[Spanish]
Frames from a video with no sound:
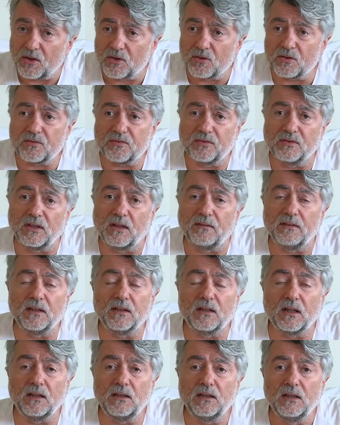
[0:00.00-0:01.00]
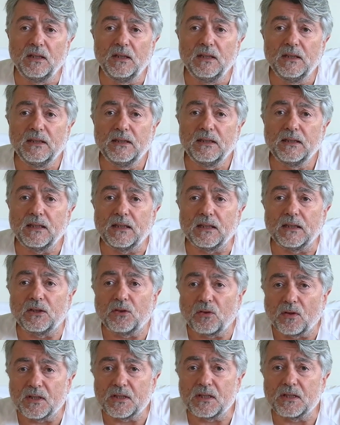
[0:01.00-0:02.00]
ello es fundamental que
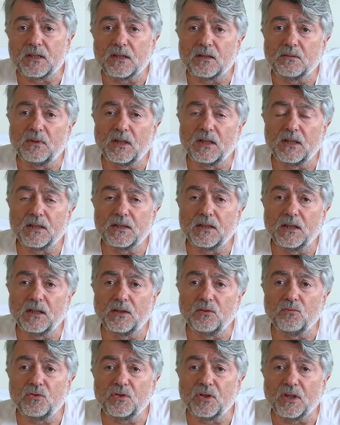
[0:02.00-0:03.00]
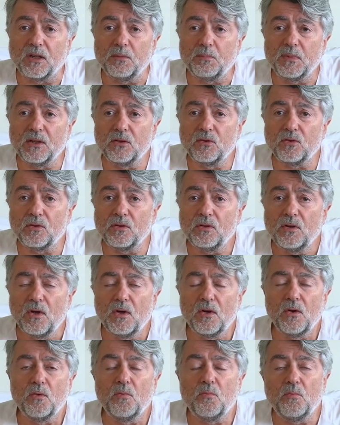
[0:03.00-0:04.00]
todas estas madres hagan un seguimiento
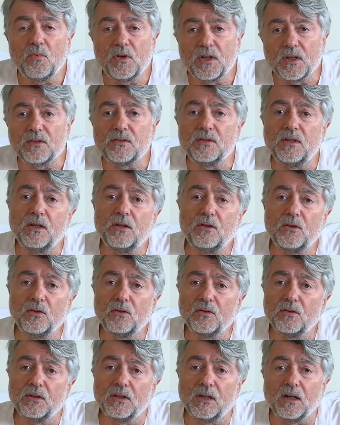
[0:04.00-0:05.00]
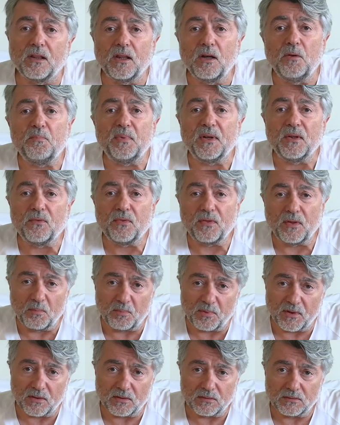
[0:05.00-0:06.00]
muy estricto desde el
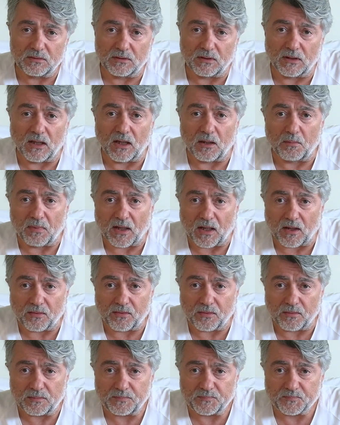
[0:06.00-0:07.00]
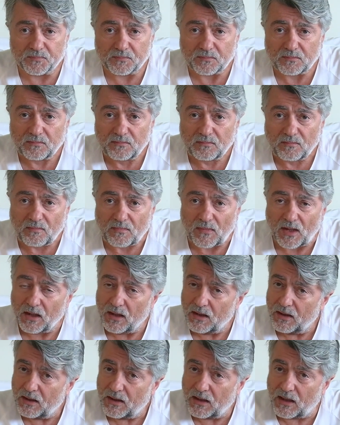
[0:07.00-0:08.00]
principio del embarazo.
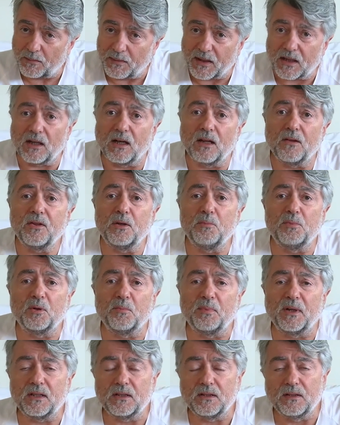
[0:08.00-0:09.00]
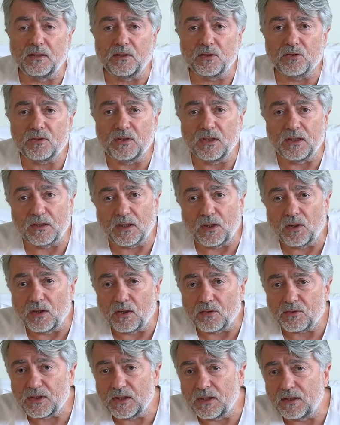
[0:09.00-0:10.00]
La vigilancia por parte del ostetra o
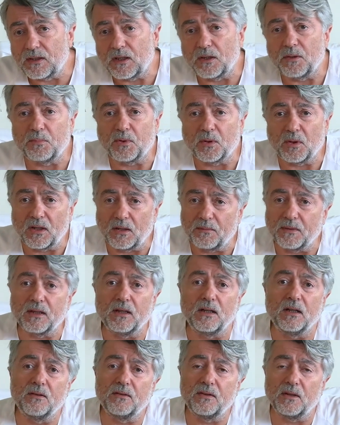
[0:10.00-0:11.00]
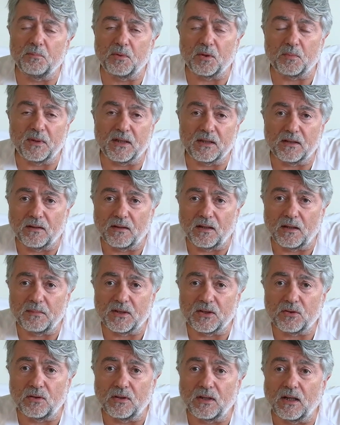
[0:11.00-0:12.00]
la ostetra por la vigilancia por parte de la
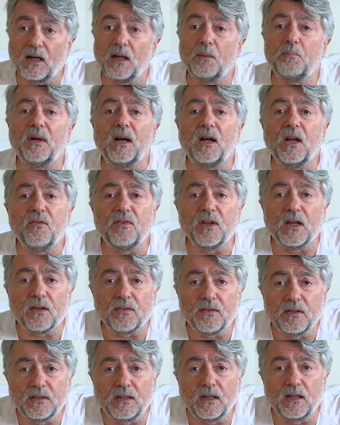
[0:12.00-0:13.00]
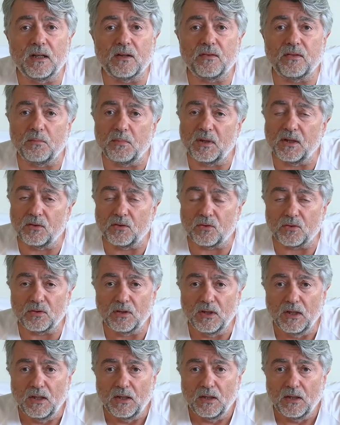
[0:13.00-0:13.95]
matrona, la planificación del nacimiento